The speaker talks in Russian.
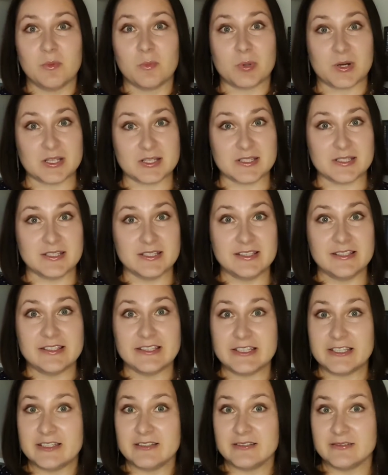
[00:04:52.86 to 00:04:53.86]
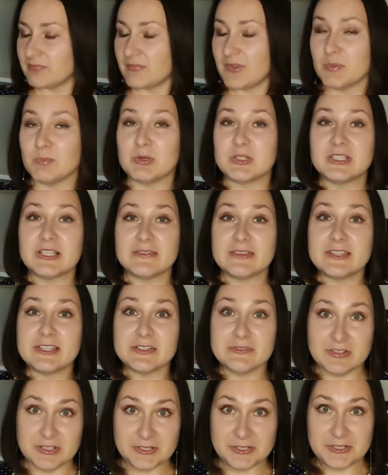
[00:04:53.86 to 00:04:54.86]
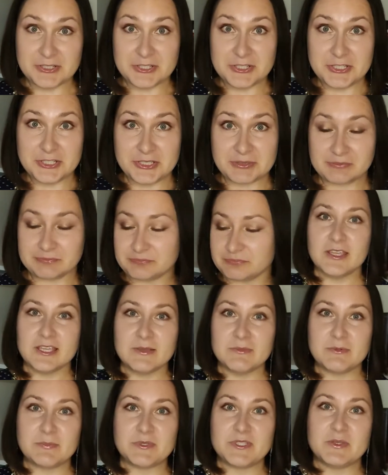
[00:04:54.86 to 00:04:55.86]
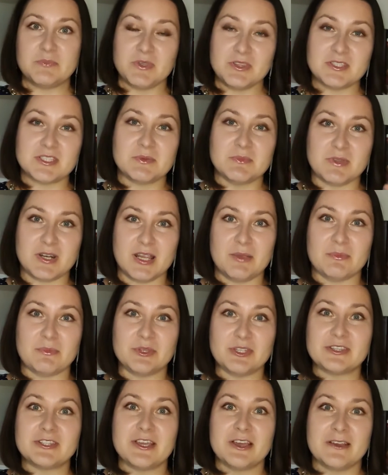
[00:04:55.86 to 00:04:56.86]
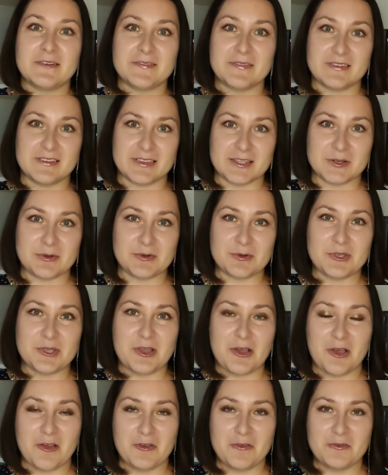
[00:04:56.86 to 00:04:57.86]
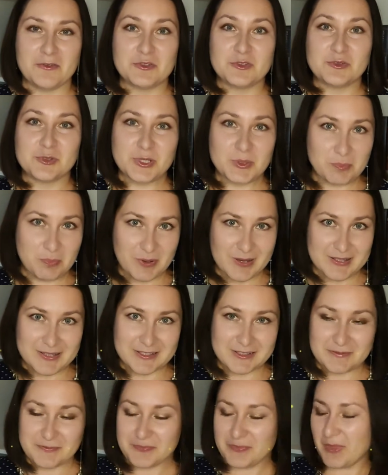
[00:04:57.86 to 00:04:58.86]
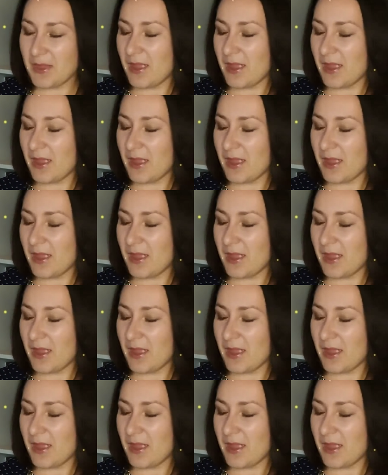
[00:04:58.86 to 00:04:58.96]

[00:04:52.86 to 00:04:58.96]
просты и обыкновенно выглядящее. И мы постепенно собираем этот а, такой веселый пазл.